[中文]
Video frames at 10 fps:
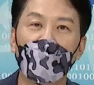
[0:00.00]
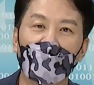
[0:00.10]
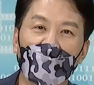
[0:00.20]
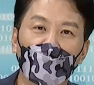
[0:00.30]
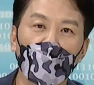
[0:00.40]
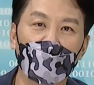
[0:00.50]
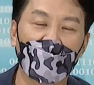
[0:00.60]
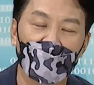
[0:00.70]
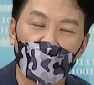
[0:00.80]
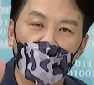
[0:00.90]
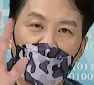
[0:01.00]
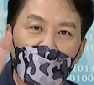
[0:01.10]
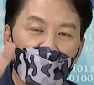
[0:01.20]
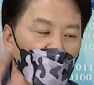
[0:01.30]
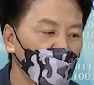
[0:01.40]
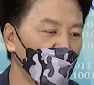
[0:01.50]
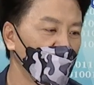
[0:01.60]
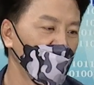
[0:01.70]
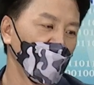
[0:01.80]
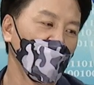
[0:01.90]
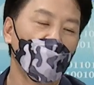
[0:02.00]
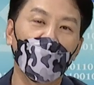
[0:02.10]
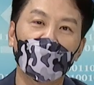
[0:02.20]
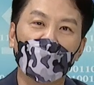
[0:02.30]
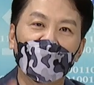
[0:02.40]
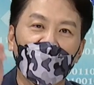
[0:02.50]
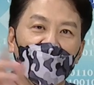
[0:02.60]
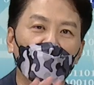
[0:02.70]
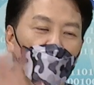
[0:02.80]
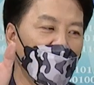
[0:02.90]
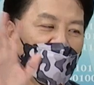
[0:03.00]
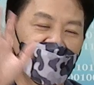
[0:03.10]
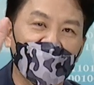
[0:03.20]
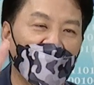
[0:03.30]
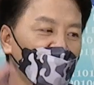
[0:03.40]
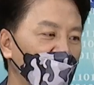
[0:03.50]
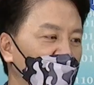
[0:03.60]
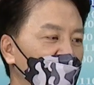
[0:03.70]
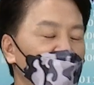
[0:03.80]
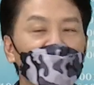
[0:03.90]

票要多吗？股票不用多。会赚钱的股票几档就好，